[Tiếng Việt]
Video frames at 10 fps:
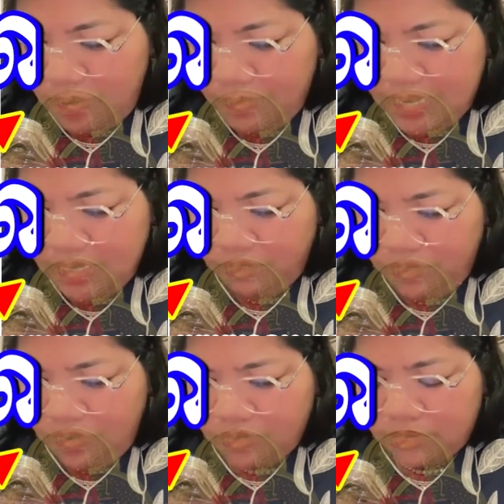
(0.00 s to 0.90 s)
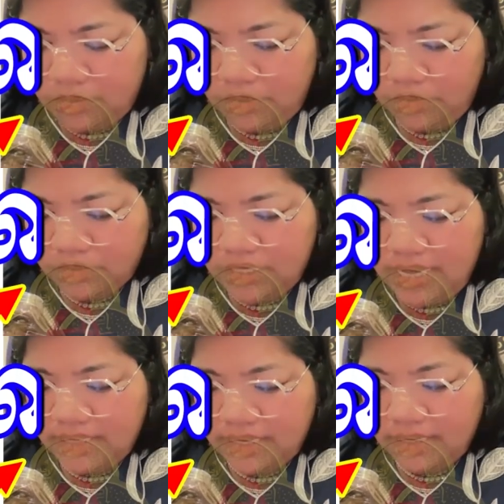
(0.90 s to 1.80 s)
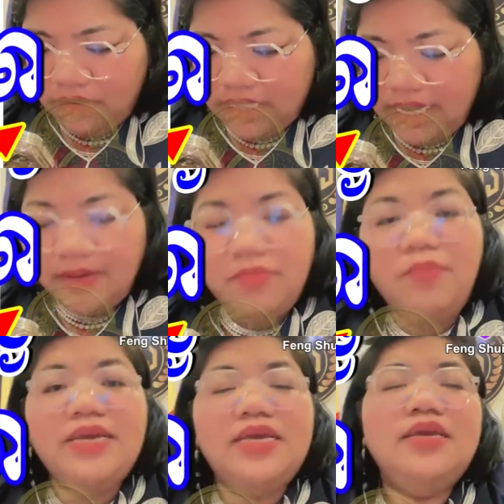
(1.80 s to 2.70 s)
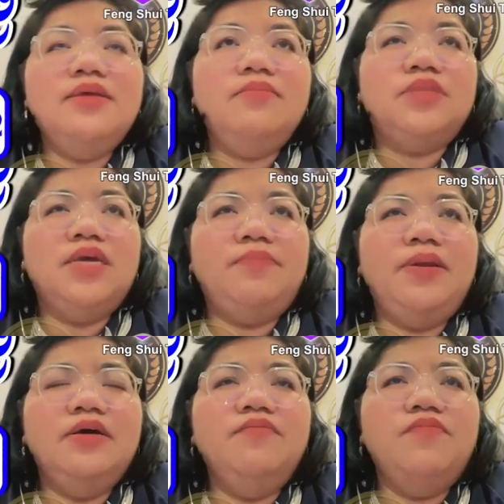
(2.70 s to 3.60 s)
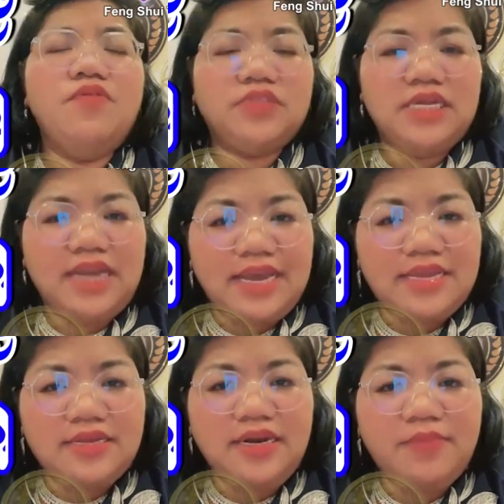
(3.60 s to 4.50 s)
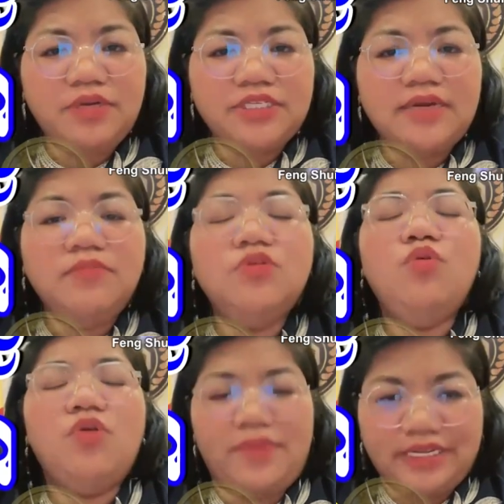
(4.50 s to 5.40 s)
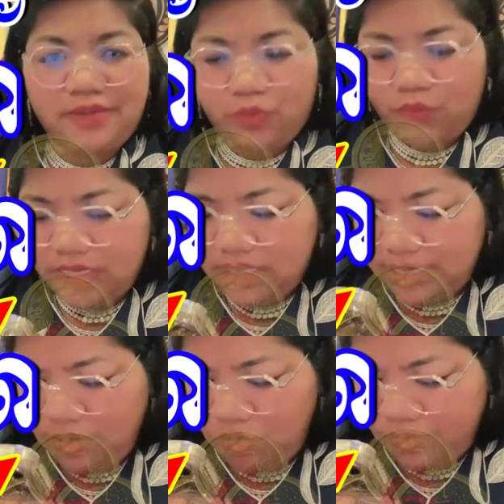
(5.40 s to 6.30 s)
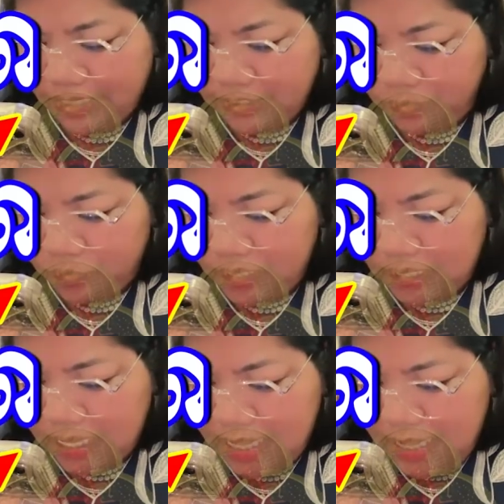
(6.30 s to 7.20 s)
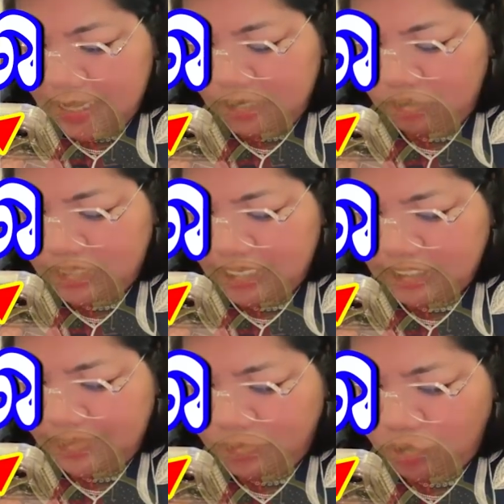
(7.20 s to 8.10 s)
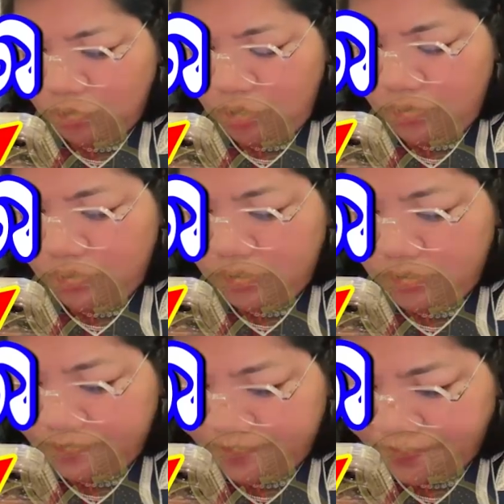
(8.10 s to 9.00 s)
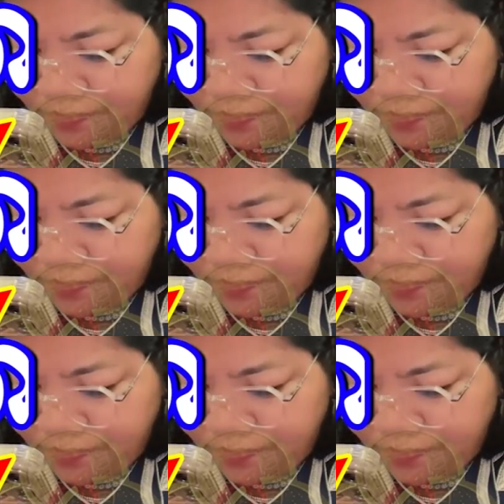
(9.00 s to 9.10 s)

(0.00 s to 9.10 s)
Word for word: một mỹ nồng vô ở Rossi ấy thấy lột ta một mỹ thiệt lương vô thiệt này chứ lấy vào chai buôn lụa bán cho buổi chẳng lẽ lụa bán cho buổi lột ta cho năm chút con